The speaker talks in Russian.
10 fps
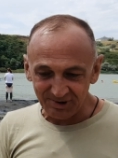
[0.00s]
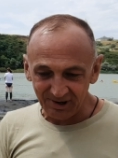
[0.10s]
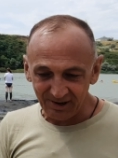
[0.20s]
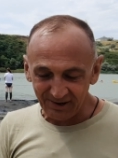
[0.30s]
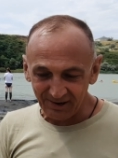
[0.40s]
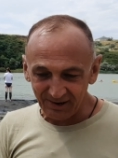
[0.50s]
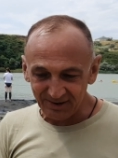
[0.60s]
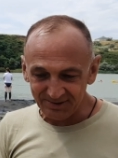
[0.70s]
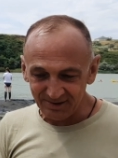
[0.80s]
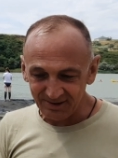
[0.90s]
я
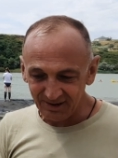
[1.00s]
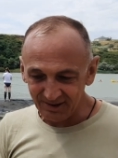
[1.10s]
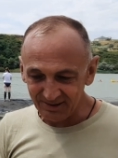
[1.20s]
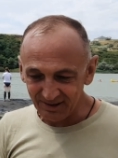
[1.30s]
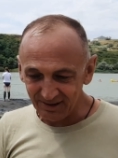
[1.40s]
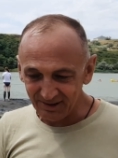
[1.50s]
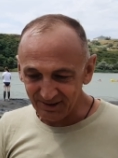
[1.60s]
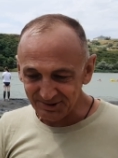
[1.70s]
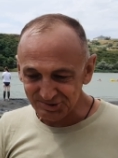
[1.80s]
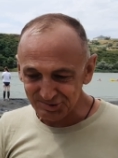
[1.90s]
отдыхал
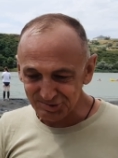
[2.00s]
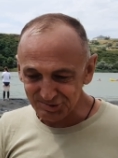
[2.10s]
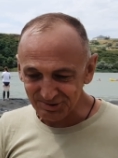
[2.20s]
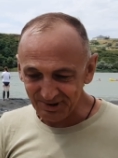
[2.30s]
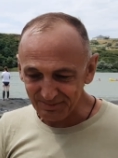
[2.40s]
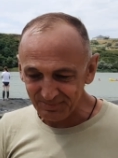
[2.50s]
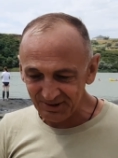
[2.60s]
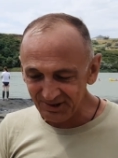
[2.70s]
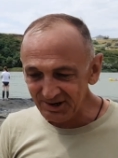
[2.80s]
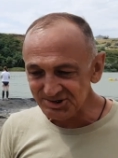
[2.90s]
э, чуть-чуть там
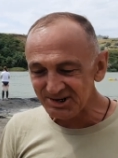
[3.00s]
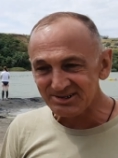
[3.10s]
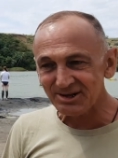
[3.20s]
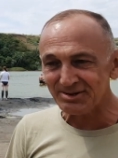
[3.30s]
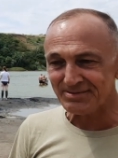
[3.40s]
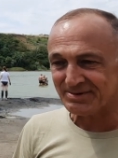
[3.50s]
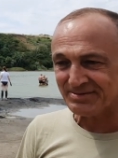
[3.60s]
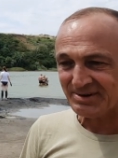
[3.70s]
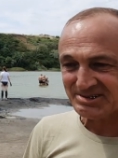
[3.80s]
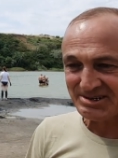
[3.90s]
подальше,
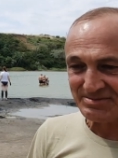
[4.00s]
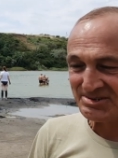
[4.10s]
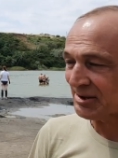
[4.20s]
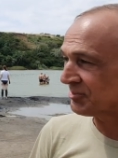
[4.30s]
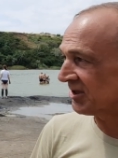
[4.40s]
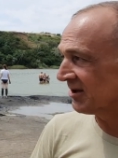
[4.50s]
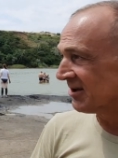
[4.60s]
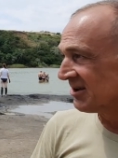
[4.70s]
останавливался в замке.